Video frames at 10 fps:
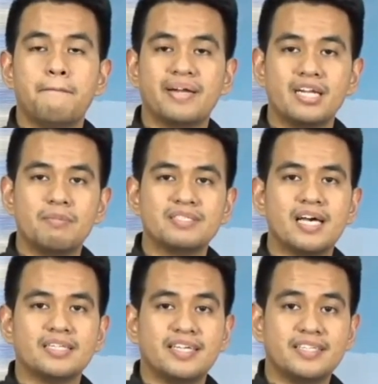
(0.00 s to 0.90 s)
Para naman
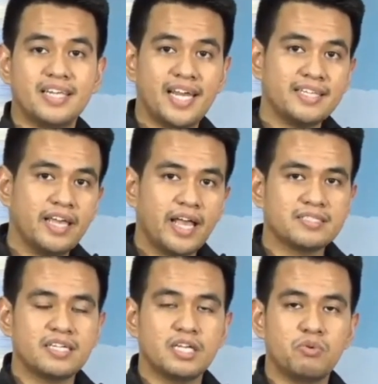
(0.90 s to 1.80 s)
sa ating 3D
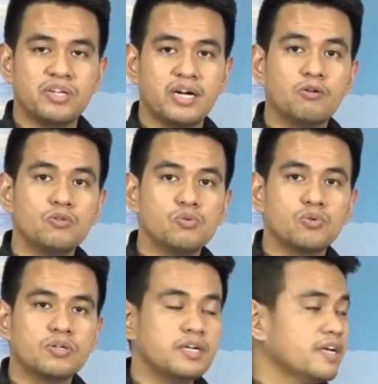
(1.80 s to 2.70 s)
Extended Weather
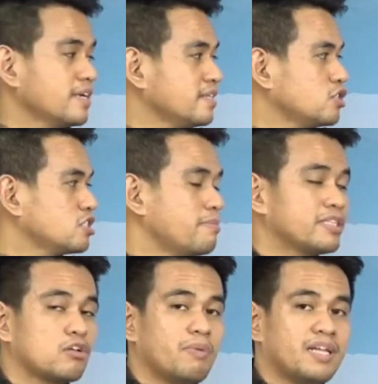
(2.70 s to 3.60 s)
Outlook, dito sa
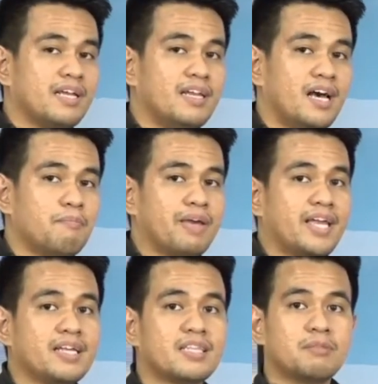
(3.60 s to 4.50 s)
Metro Manila,
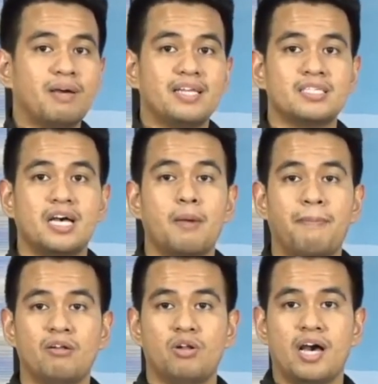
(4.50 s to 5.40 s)
mainit at
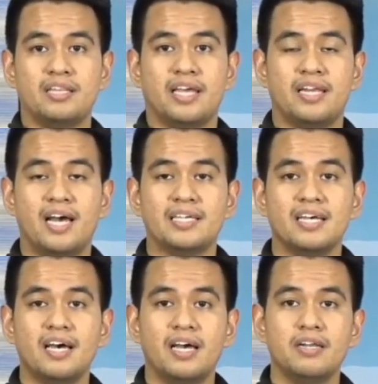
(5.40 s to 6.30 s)
malinsangang panahon ang ating
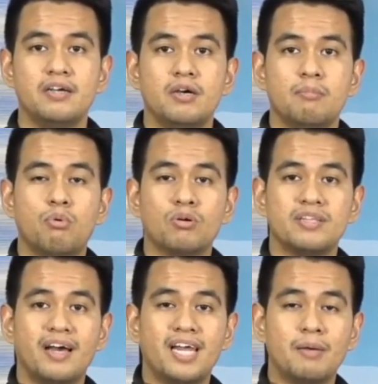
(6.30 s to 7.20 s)
inaasahan
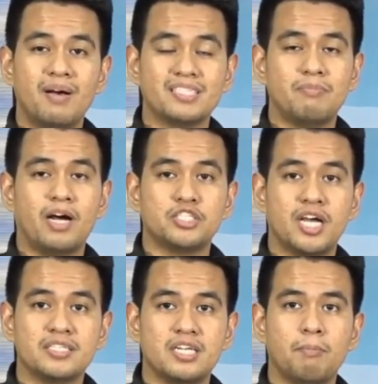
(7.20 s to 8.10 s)
bukod na nga lamang sa mga
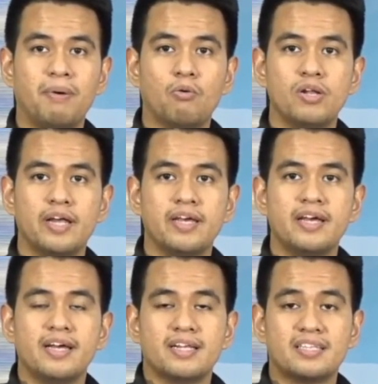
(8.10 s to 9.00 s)
tsansa ng pag-ulan
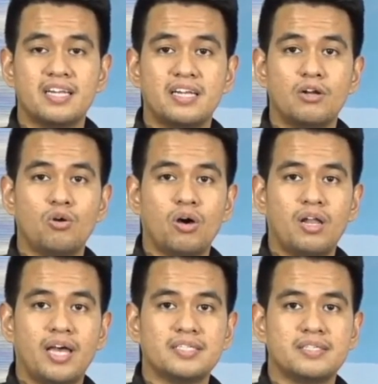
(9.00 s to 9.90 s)
na dala ng
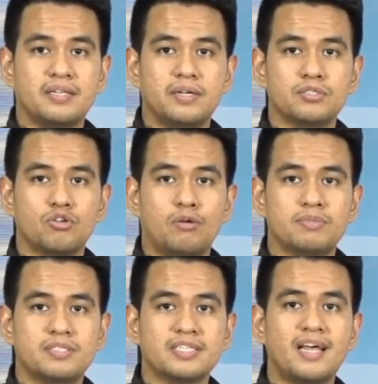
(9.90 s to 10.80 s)
localized
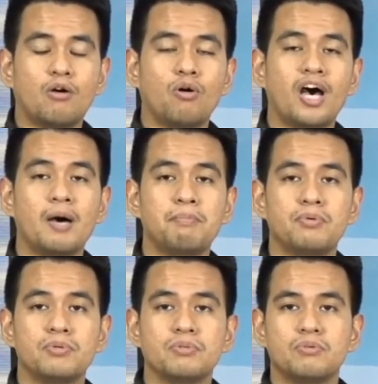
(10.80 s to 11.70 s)
thunderstorms sa dakong
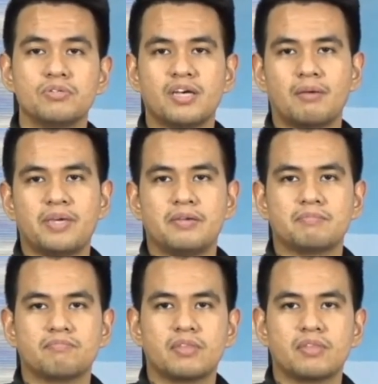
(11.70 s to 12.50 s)
hapon o sa gabi.